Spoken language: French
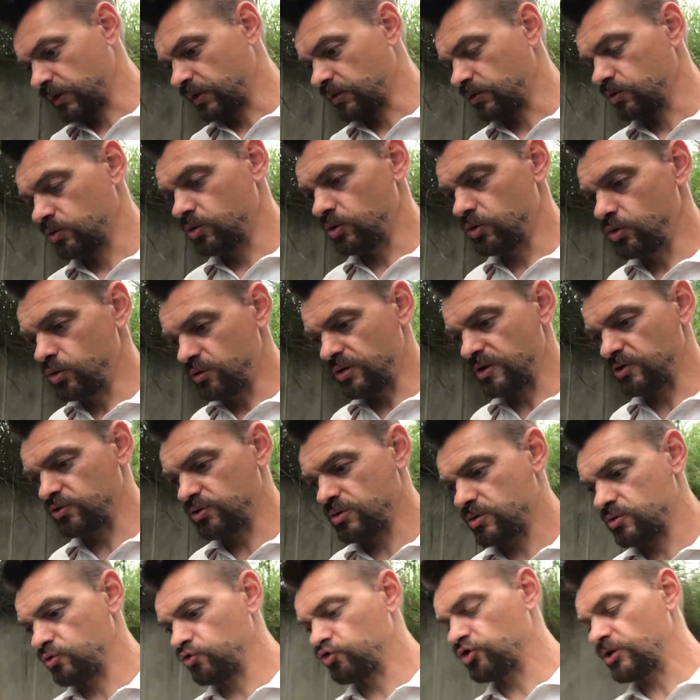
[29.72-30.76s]
deux de ces
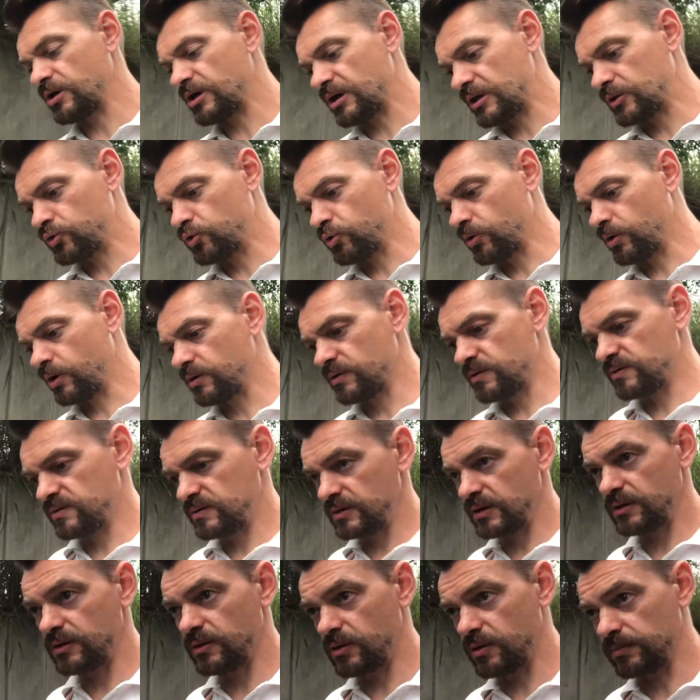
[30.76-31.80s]
sujets récurrents,
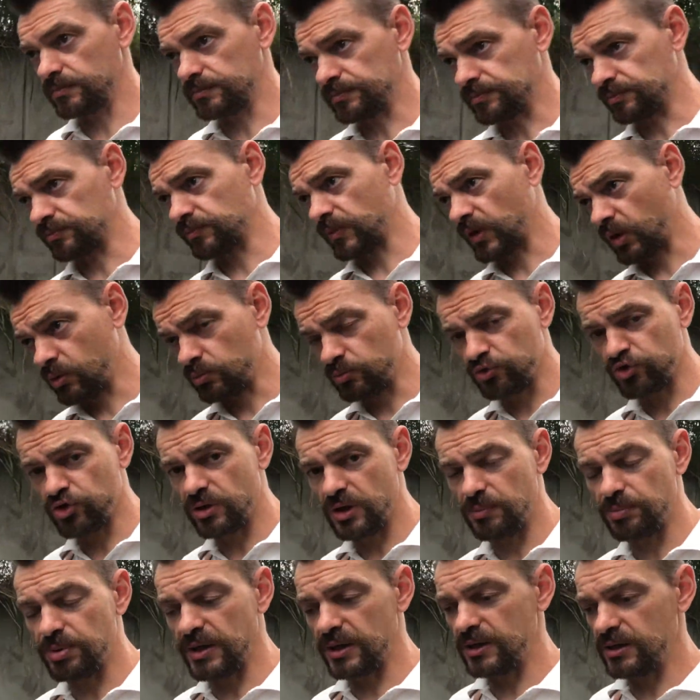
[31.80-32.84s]
c'est, comme j'en
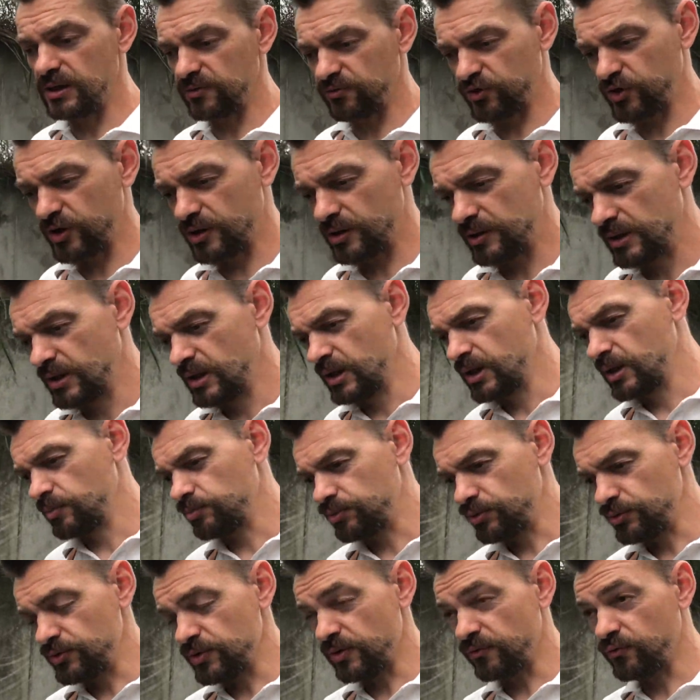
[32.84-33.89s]
ai parlé déjà
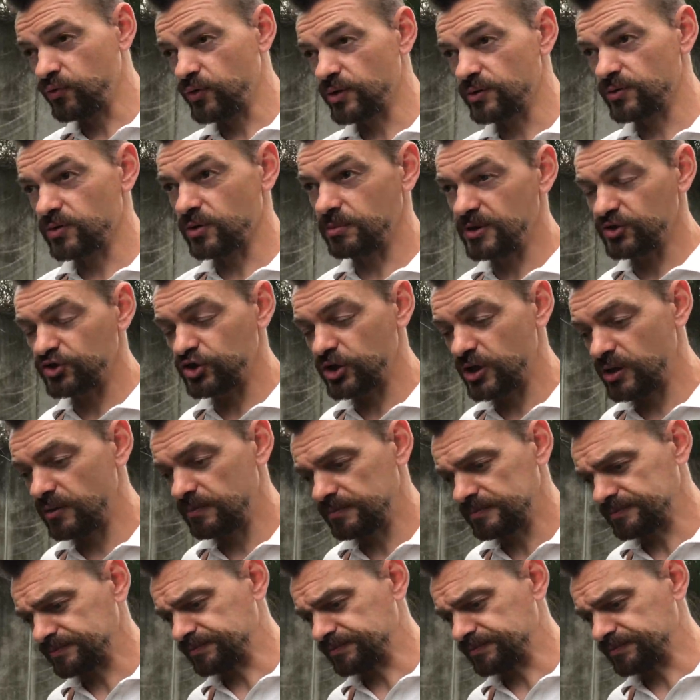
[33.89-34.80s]
plusieurs fois sur ma chaîne,